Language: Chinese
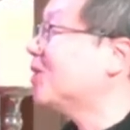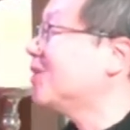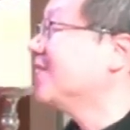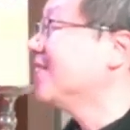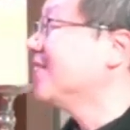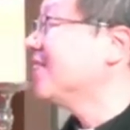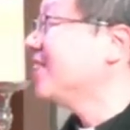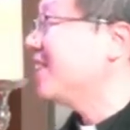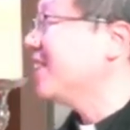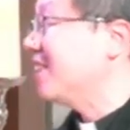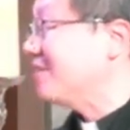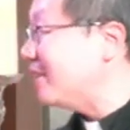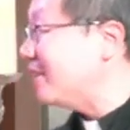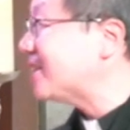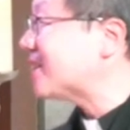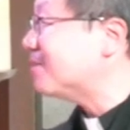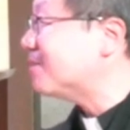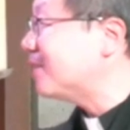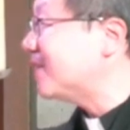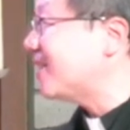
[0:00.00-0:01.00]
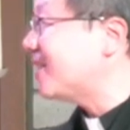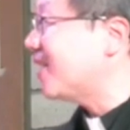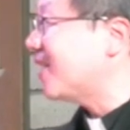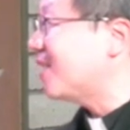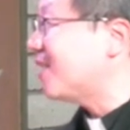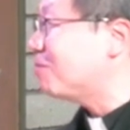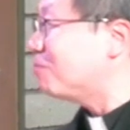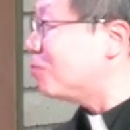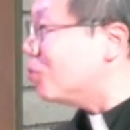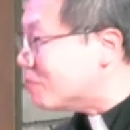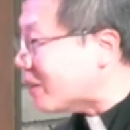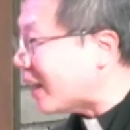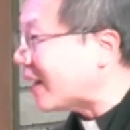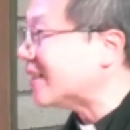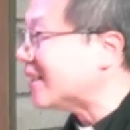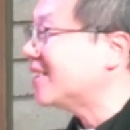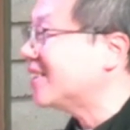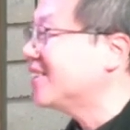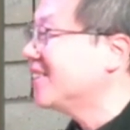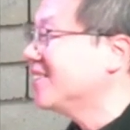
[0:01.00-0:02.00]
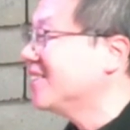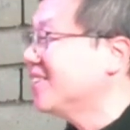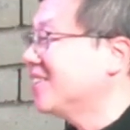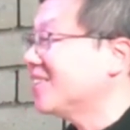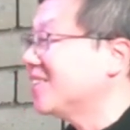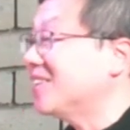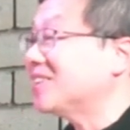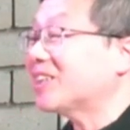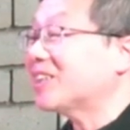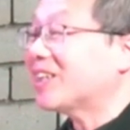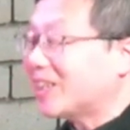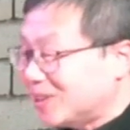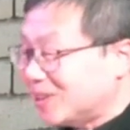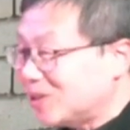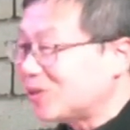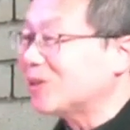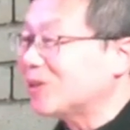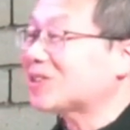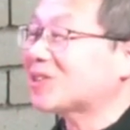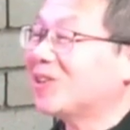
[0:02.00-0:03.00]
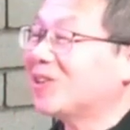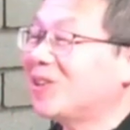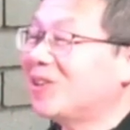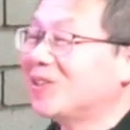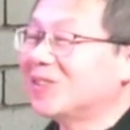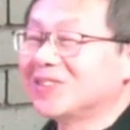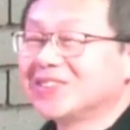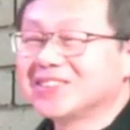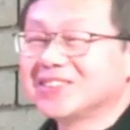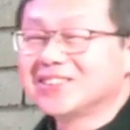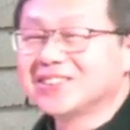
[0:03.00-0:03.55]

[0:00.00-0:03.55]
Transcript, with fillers: 也没什么的不满，但是很多时候